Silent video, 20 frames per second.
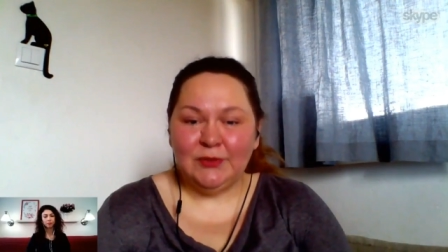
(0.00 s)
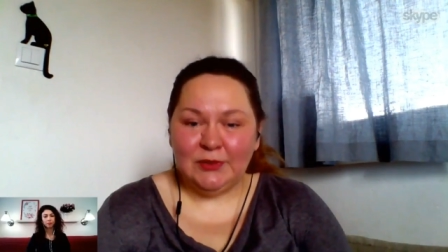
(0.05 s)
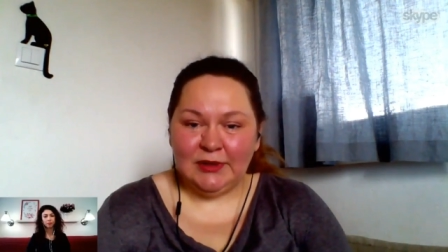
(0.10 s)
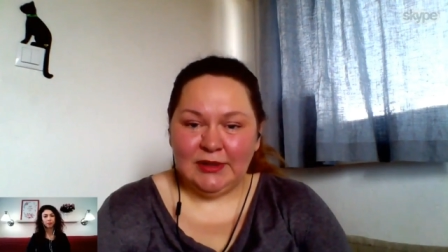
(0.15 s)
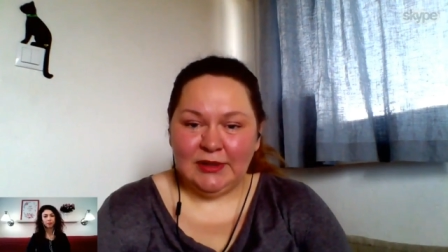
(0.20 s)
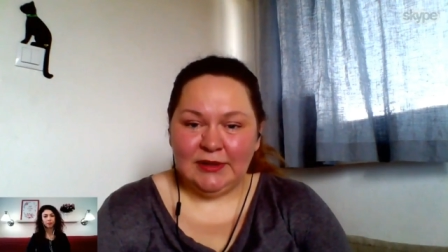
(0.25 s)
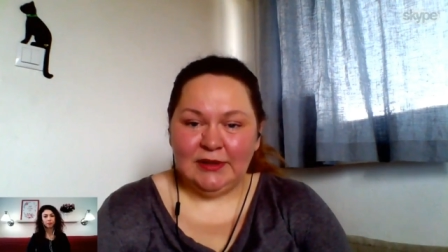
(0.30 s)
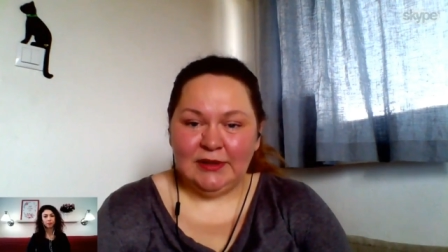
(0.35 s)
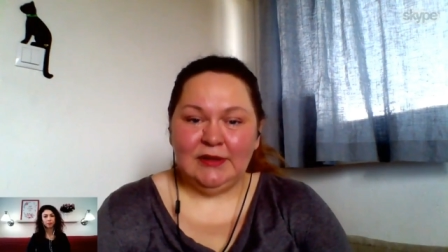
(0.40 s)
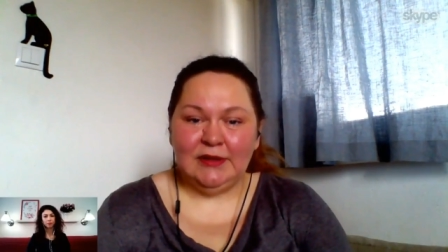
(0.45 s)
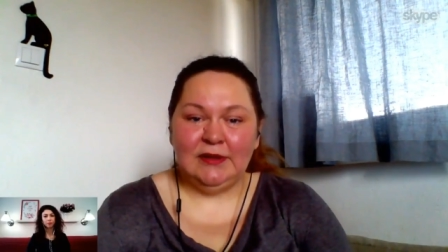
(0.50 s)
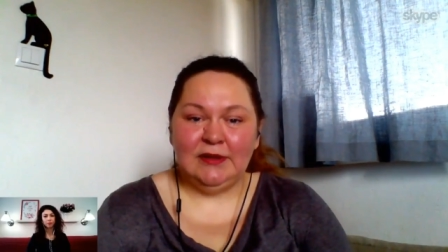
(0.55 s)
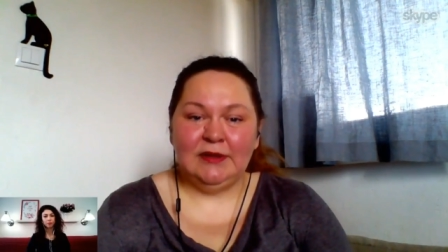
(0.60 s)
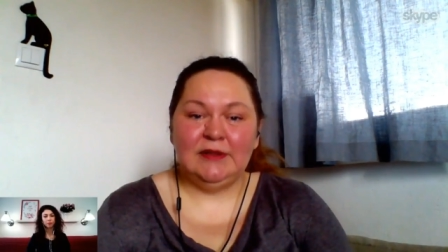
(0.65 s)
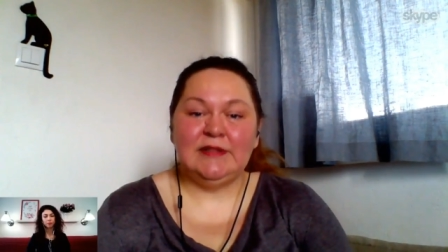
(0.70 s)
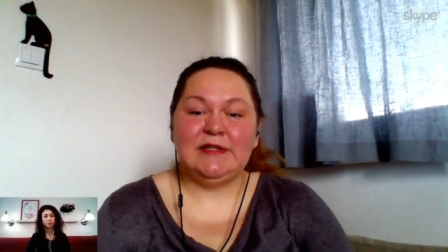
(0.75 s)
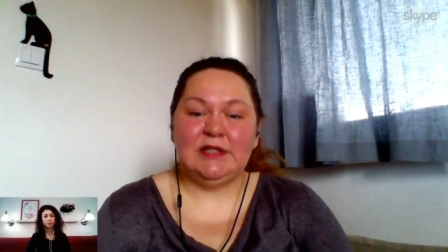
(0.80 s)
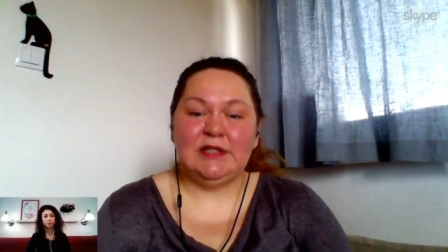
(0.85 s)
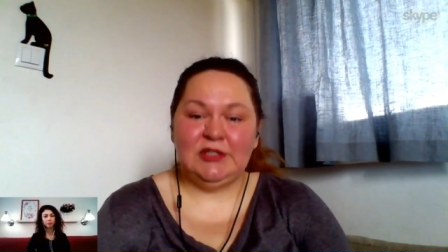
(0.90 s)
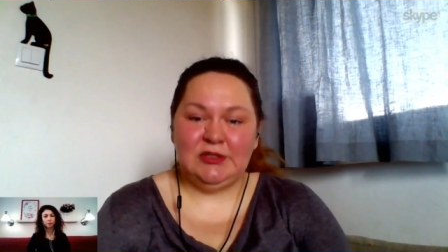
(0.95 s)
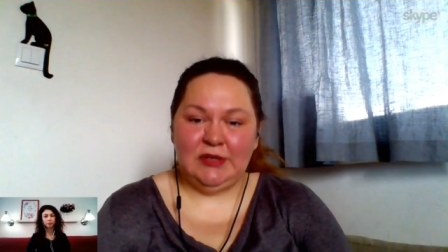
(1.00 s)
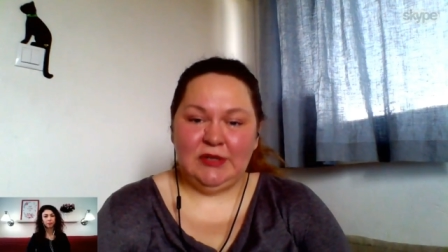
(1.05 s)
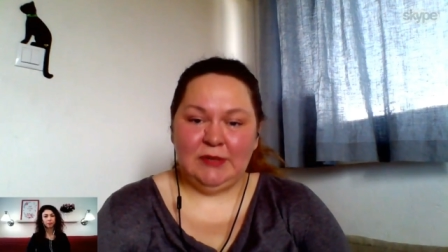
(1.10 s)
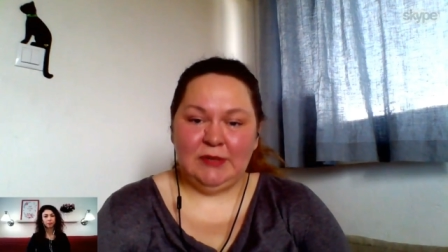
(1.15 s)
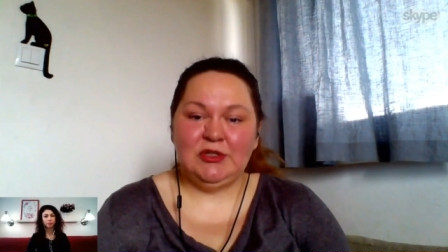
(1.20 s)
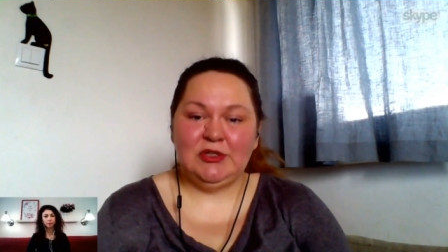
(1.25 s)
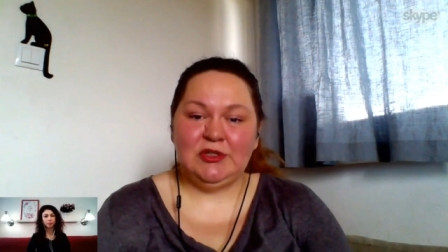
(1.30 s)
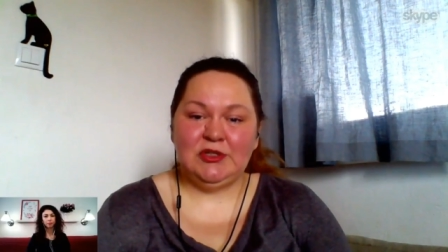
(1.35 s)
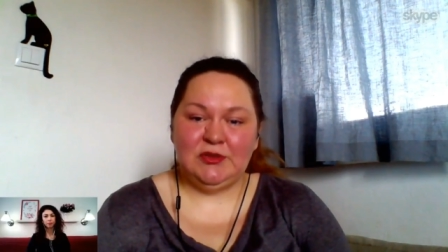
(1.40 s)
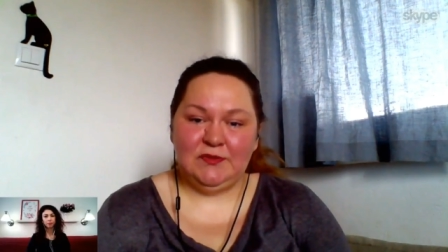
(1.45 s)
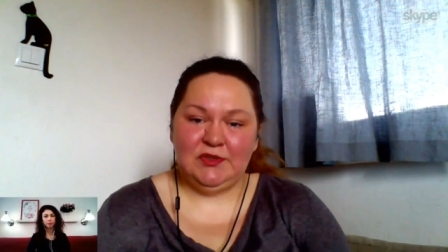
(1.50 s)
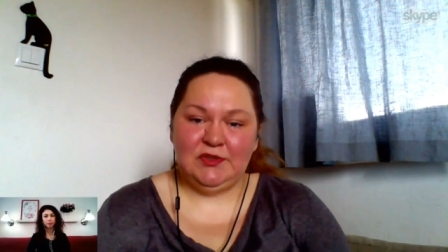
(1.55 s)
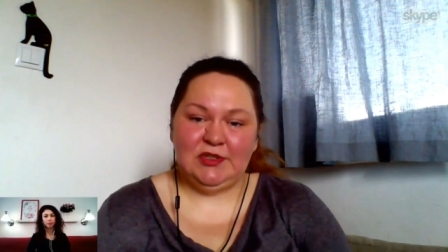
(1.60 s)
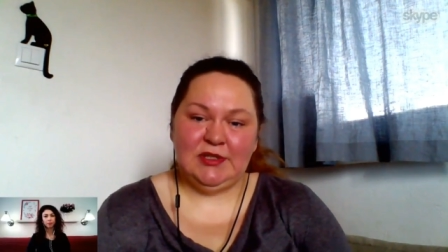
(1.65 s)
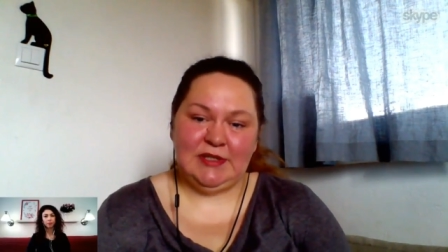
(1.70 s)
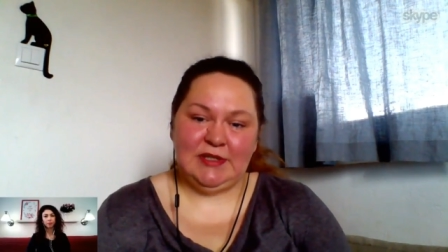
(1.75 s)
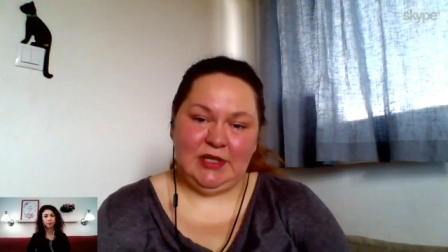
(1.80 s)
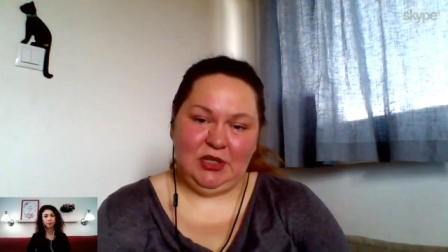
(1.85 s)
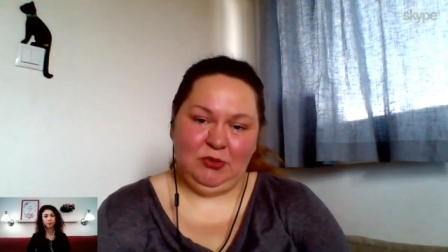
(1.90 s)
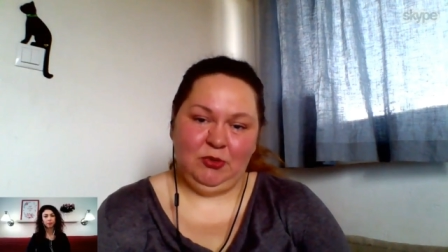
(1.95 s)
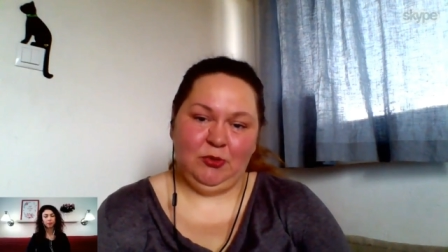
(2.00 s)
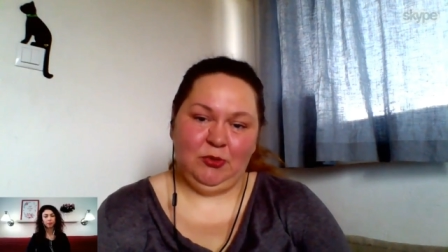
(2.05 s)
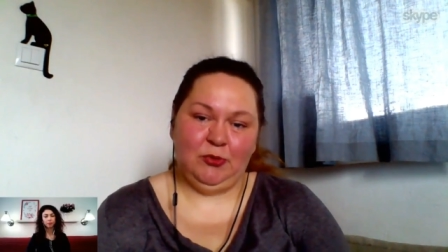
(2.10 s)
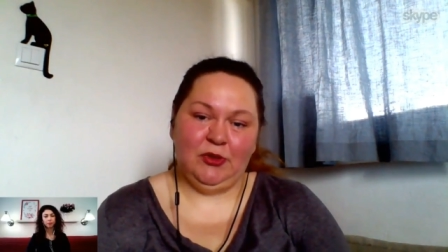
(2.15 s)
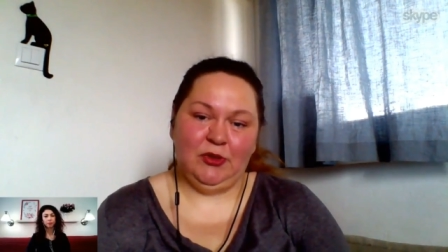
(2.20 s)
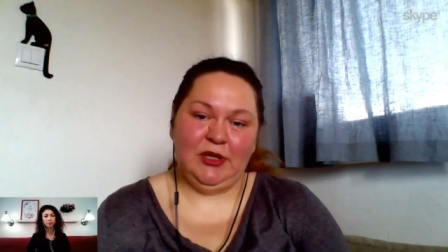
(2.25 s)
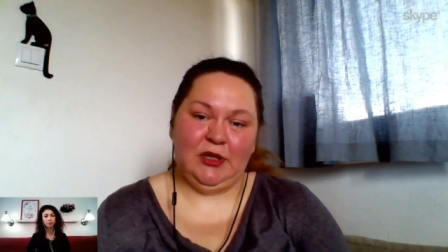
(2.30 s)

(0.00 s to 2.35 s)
kiedy zaczęłam rzeczywiście za nimi